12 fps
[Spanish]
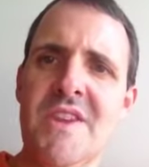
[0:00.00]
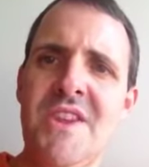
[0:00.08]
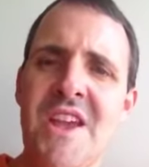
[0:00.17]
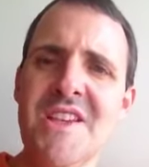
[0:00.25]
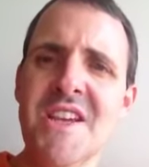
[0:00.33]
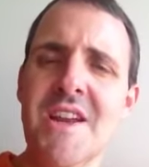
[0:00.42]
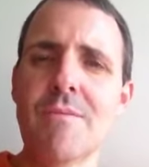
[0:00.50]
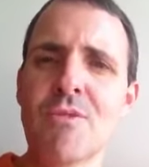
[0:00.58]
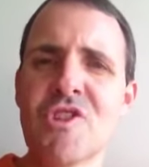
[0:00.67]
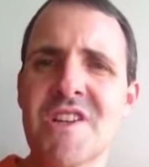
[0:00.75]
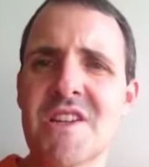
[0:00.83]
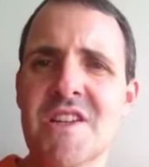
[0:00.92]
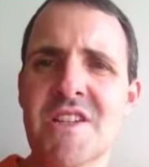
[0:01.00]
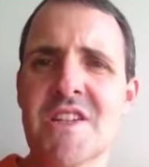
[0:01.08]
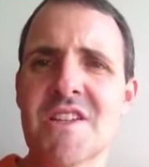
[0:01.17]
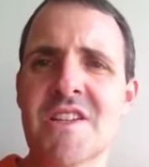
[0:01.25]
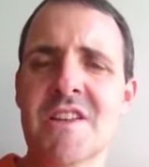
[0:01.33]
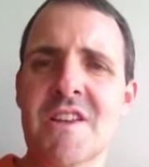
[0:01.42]
Ya quisieran muchas de
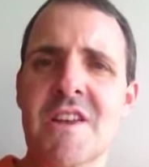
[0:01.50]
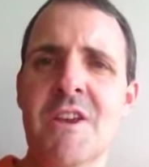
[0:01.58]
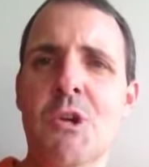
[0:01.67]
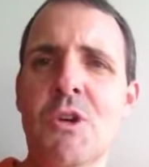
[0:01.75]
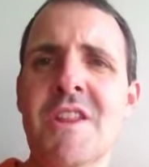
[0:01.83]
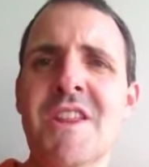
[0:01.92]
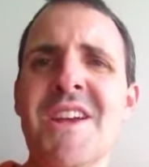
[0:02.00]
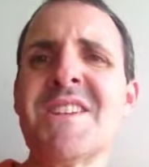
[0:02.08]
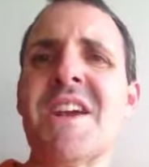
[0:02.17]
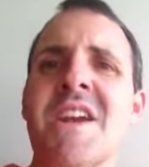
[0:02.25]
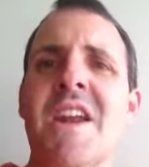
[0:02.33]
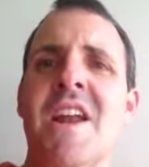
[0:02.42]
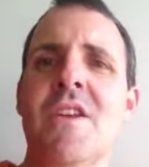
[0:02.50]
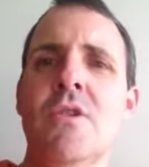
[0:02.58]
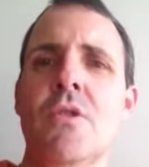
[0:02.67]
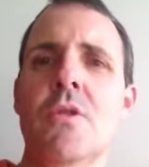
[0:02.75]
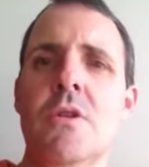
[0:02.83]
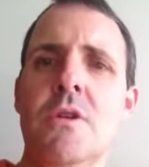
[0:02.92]
estas que hoy en día se creen
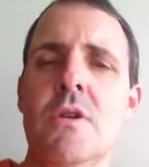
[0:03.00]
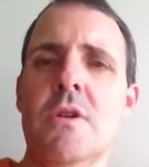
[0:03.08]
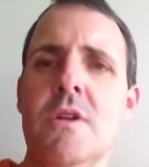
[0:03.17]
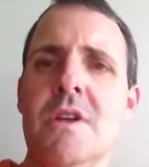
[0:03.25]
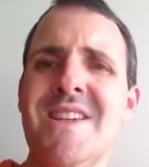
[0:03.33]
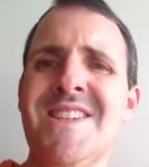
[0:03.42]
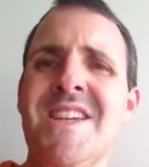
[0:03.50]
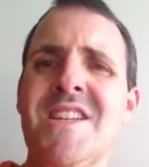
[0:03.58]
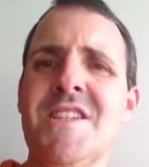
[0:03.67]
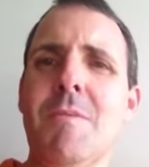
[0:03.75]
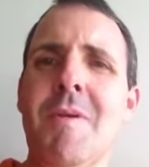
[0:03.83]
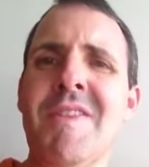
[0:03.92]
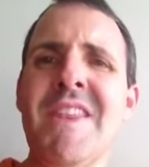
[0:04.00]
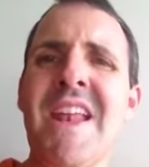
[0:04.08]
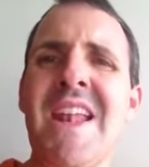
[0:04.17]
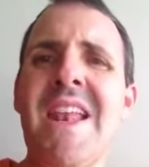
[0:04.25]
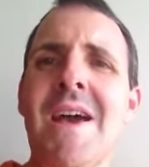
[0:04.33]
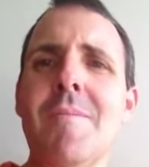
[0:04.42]
algo ser simplemente
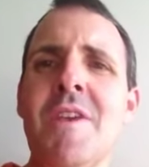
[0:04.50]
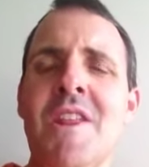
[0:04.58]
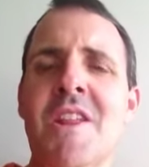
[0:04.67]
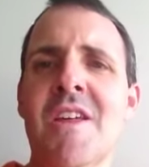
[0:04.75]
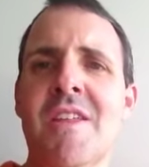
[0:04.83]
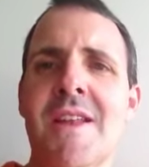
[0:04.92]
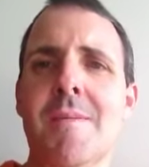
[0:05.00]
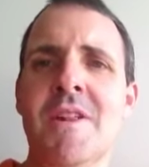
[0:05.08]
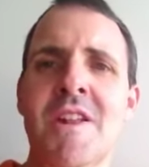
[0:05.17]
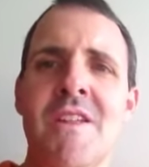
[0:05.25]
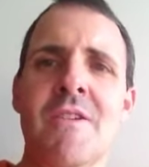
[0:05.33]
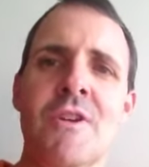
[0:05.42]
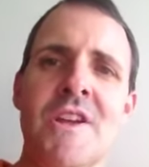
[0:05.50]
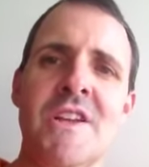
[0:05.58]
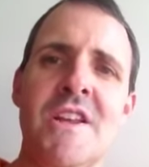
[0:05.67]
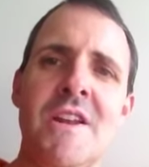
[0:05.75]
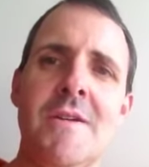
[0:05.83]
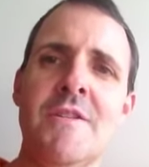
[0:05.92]
la mitad de la mitad de lo que, es
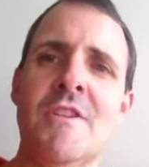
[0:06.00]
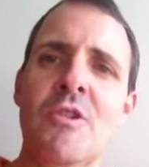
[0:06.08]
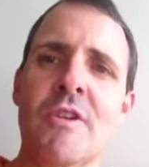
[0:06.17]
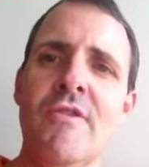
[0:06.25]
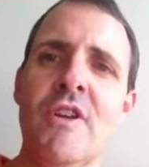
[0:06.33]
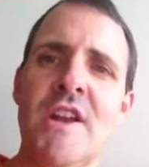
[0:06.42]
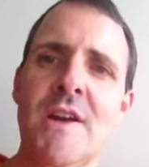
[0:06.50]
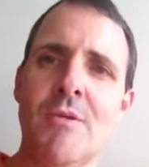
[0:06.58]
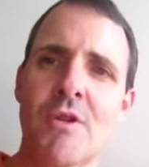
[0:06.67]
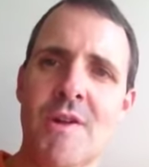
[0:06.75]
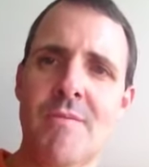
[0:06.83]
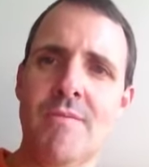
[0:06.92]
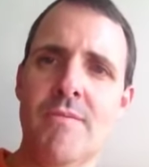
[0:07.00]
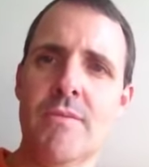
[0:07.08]
de lo que fue Lina Morgan.